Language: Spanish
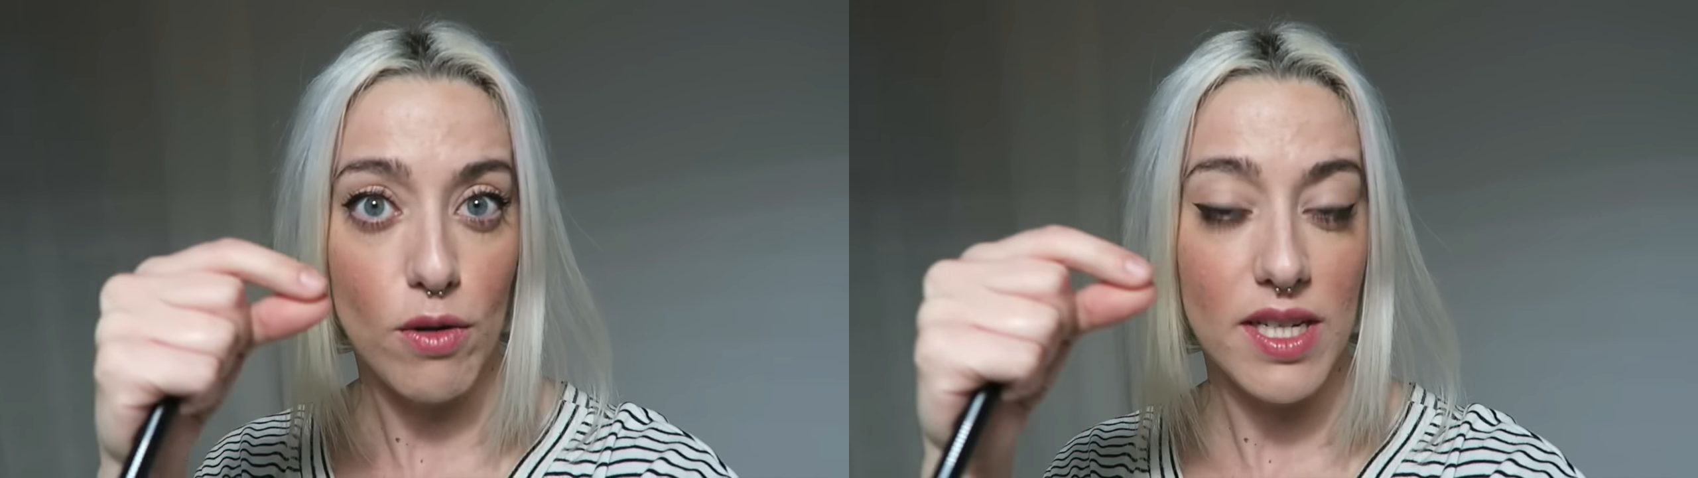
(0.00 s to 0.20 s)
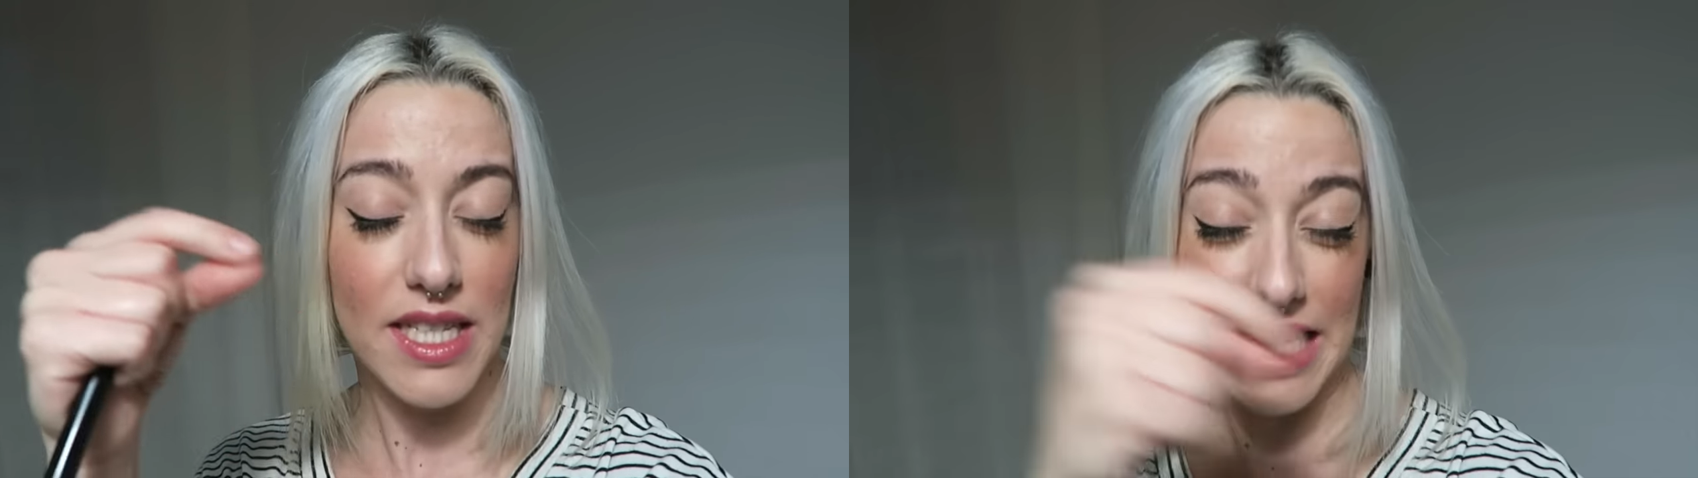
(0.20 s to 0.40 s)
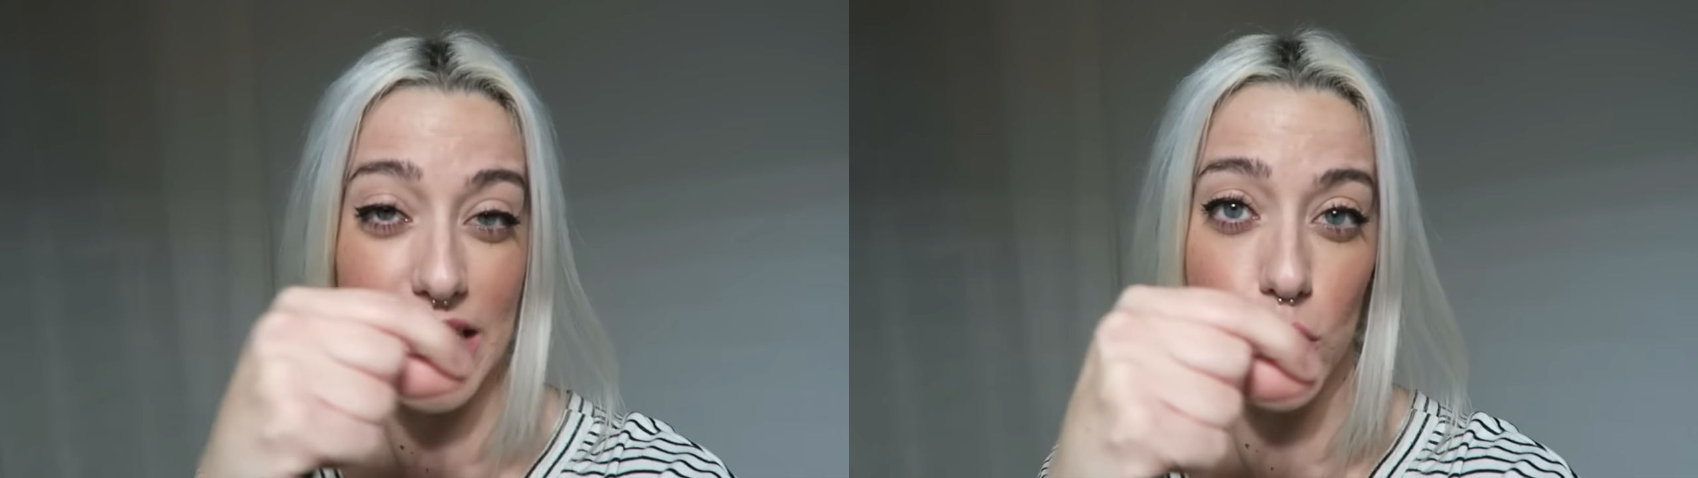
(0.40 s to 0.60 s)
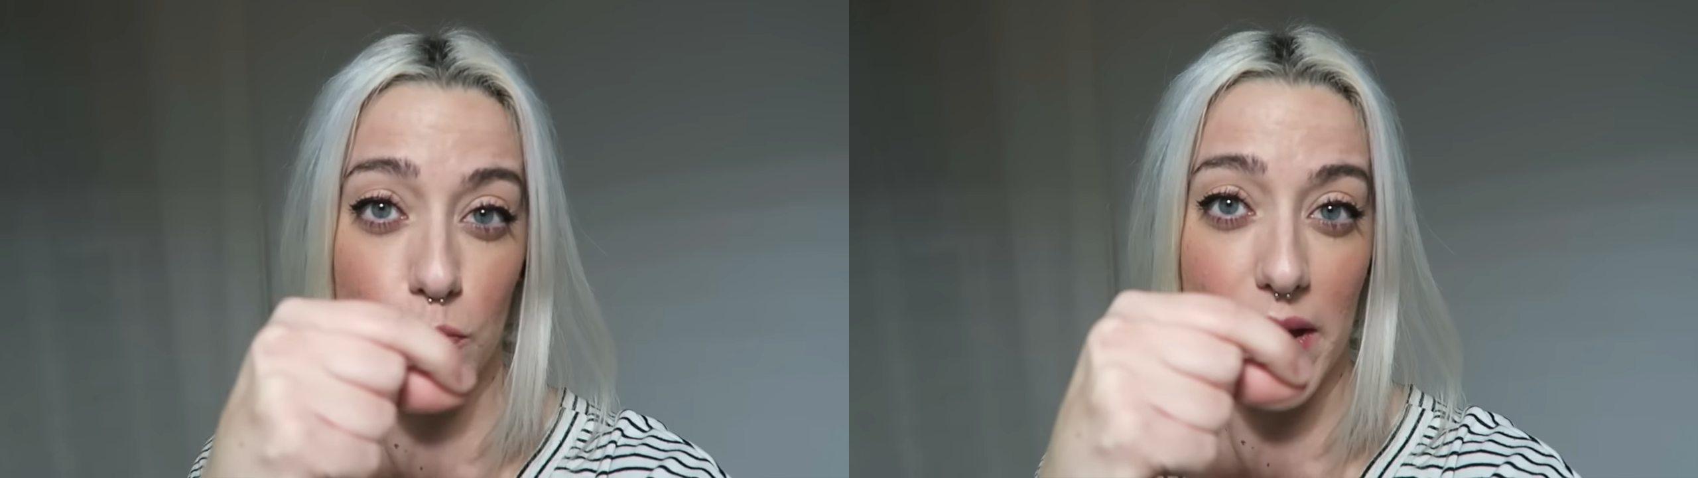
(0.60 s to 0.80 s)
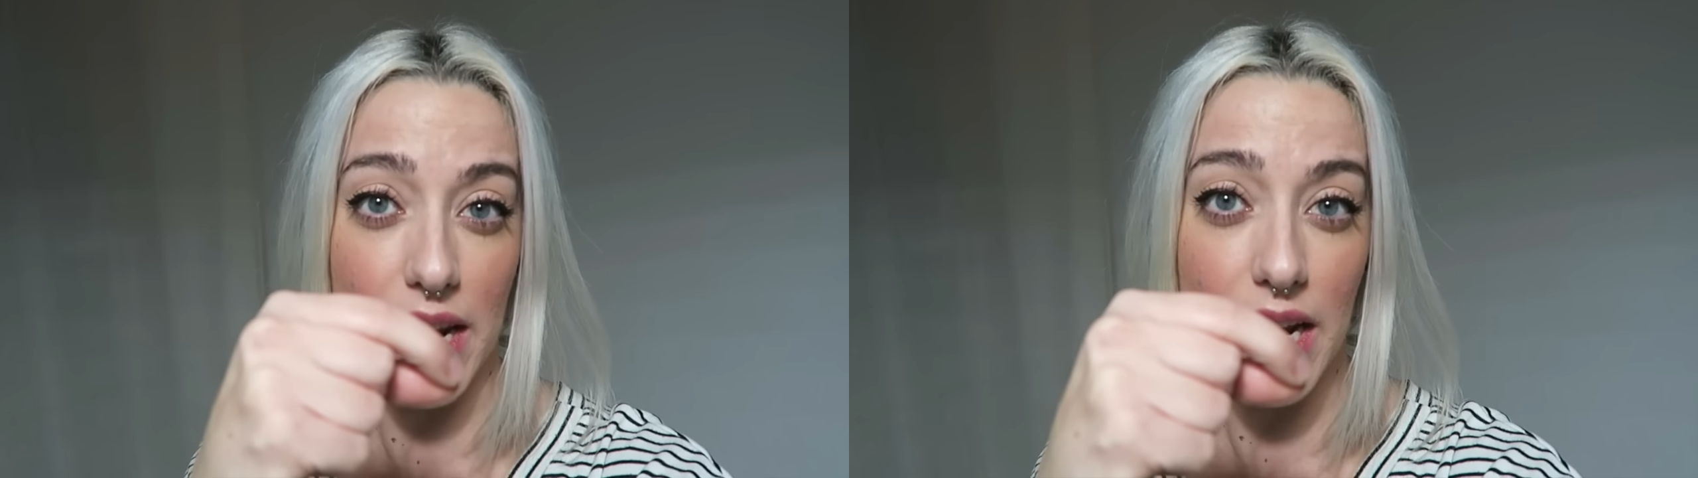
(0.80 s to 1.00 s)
no es este que es súper